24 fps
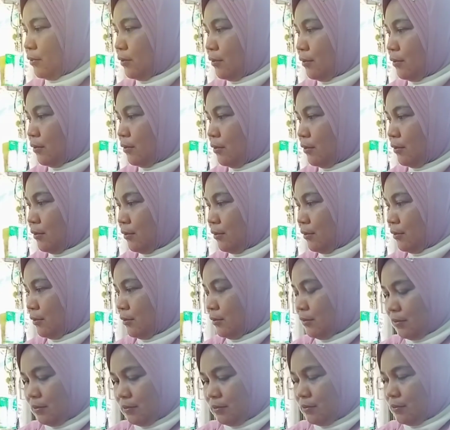harus
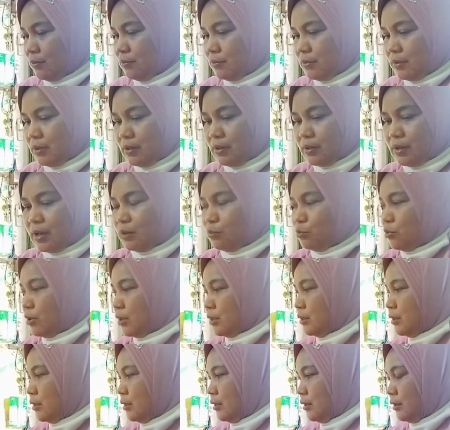ngawurin ladah lagi pun
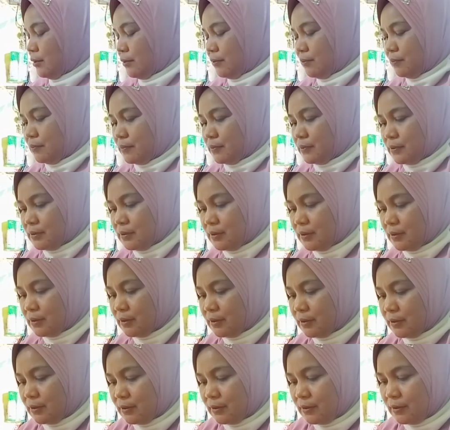udah berasa
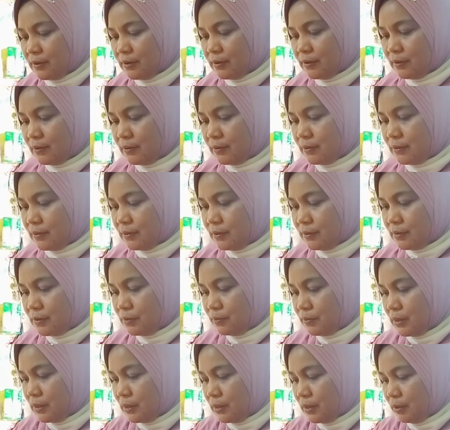Oke, sekarang
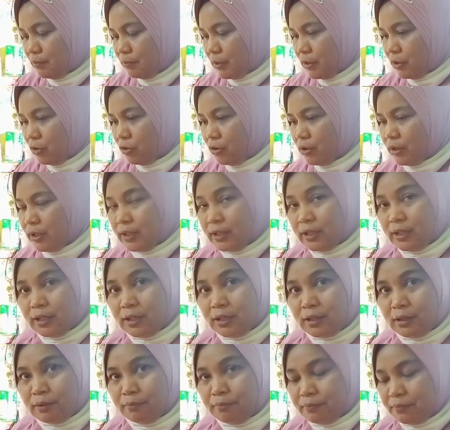giliran Mbok
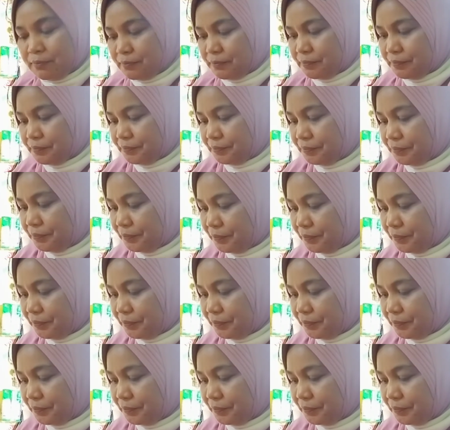makan.